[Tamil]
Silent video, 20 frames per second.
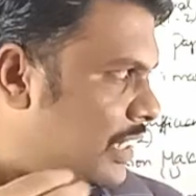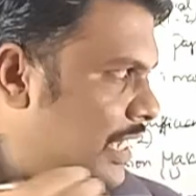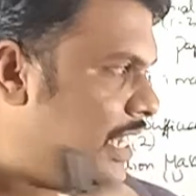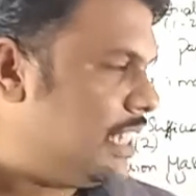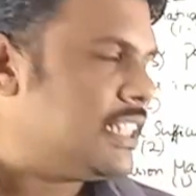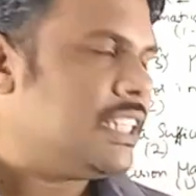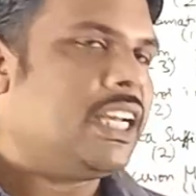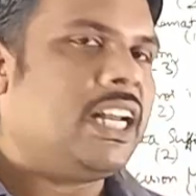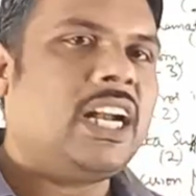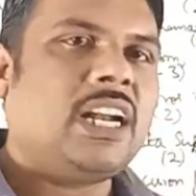
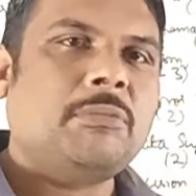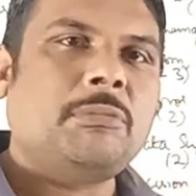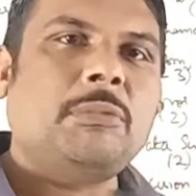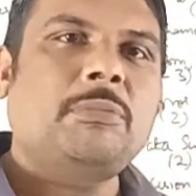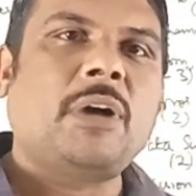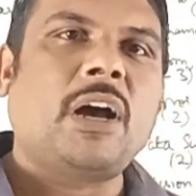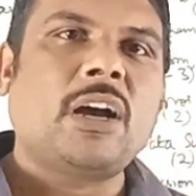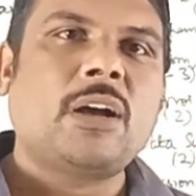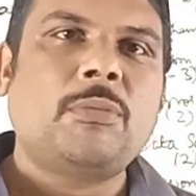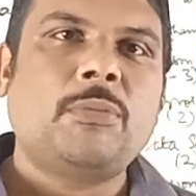இனிஷியலாக
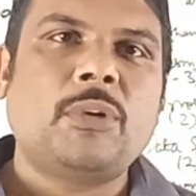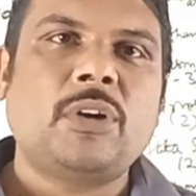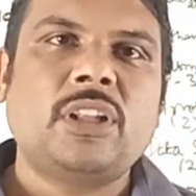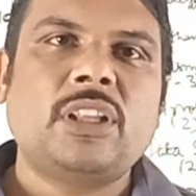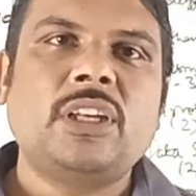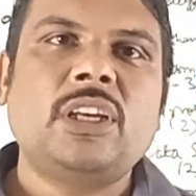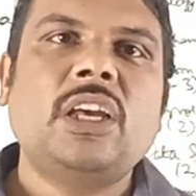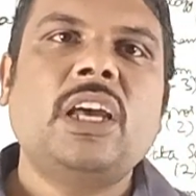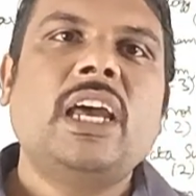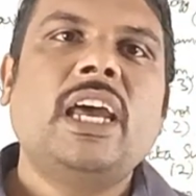நம்ம பார்க்க
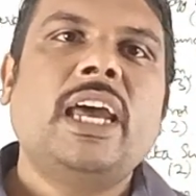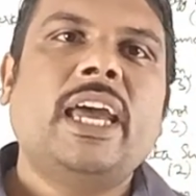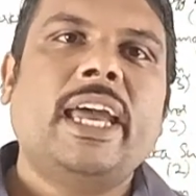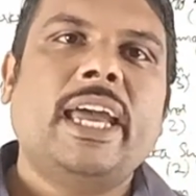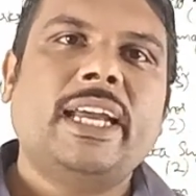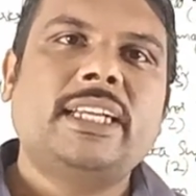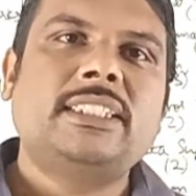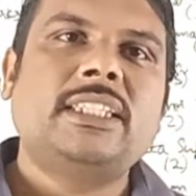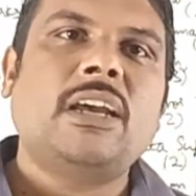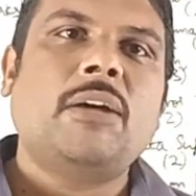போகிறது
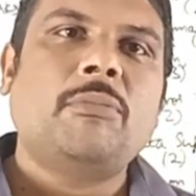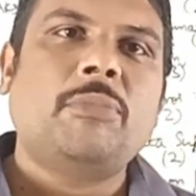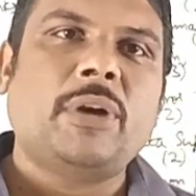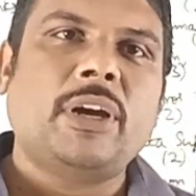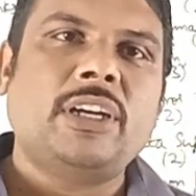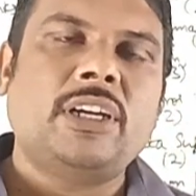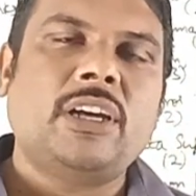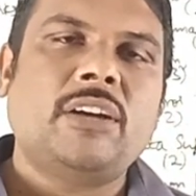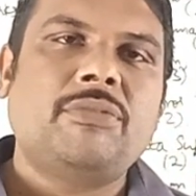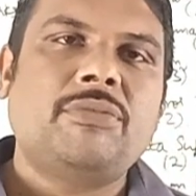எக்ஸாம்
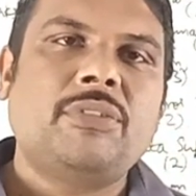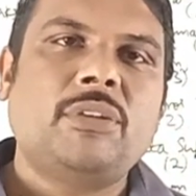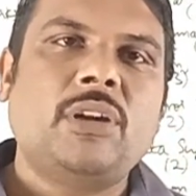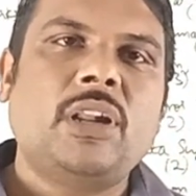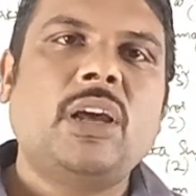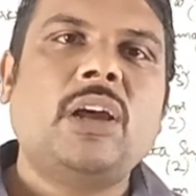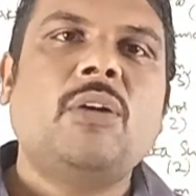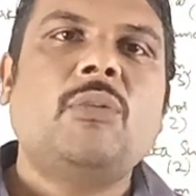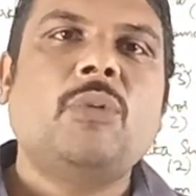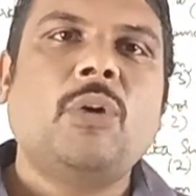பாயிண்ட் ஆஃப்
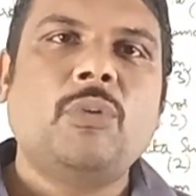வியூவில்